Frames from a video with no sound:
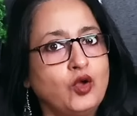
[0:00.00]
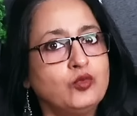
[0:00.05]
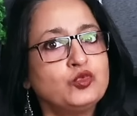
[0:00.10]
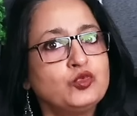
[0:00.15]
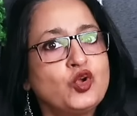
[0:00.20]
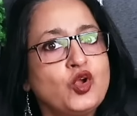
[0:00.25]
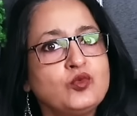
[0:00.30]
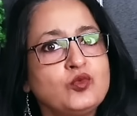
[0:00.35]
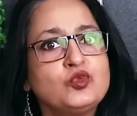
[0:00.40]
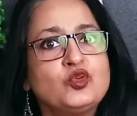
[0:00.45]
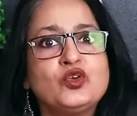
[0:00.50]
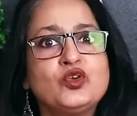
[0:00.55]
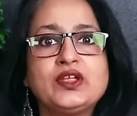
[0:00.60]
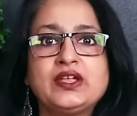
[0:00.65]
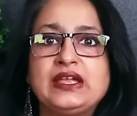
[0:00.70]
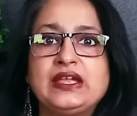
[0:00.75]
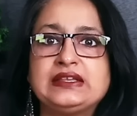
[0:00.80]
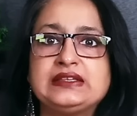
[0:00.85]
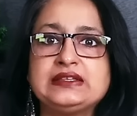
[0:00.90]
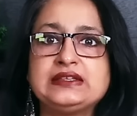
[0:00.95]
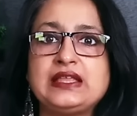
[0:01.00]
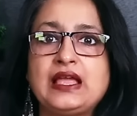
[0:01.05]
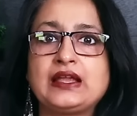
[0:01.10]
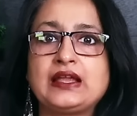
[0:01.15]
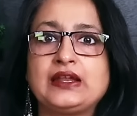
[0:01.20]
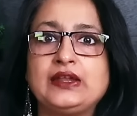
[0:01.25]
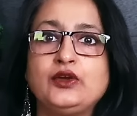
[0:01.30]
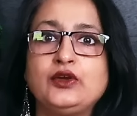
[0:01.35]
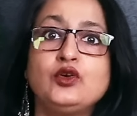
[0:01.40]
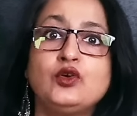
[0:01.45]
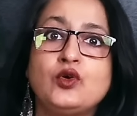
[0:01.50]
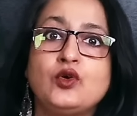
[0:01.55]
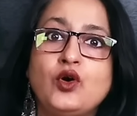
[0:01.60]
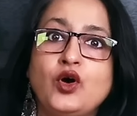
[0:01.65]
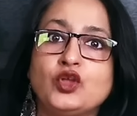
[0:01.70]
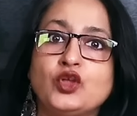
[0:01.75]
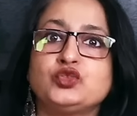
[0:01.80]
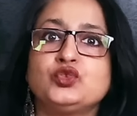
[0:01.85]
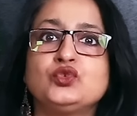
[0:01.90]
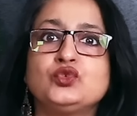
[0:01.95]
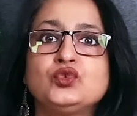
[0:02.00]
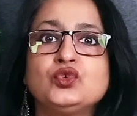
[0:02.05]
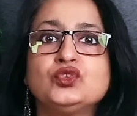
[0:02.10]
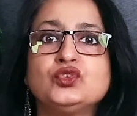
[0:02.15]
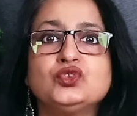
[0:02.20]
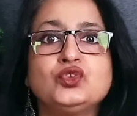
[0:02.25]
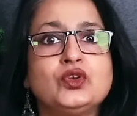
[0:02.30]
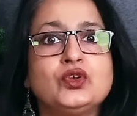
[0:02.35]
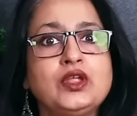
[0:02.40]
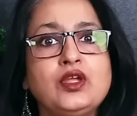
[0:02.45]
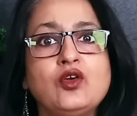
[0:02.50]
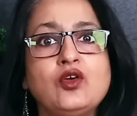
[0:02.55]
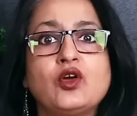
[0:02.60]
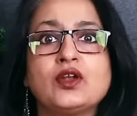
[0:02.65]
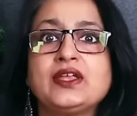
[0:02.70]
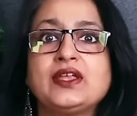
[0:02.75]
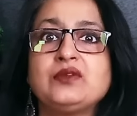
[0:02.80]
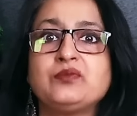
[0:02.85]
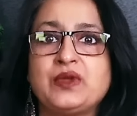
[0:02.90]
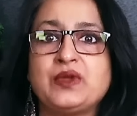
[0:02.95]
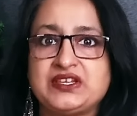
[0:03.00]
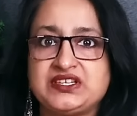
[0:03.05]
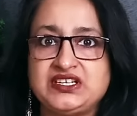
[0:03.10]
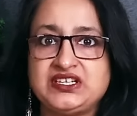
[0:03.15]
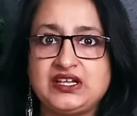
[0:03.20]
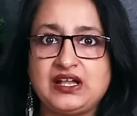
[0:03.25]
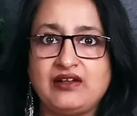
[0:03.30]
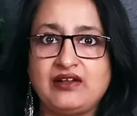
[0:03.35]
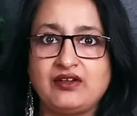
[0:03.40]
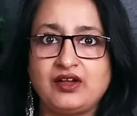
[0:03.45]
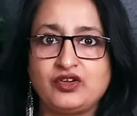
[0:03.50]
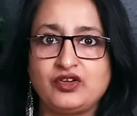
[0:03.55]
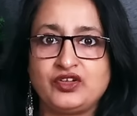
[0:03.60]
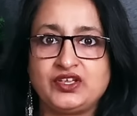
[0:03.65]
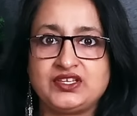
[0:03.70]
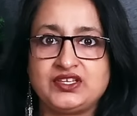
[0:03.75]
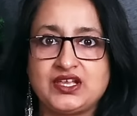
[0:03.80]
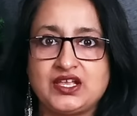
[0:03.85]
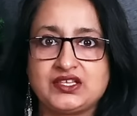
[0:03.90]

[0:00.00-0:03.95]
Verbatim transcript: কম কম করে খেতে থাকলেও অতক্ষণ ধরে অনেক বেশি খাওয়া হয়ে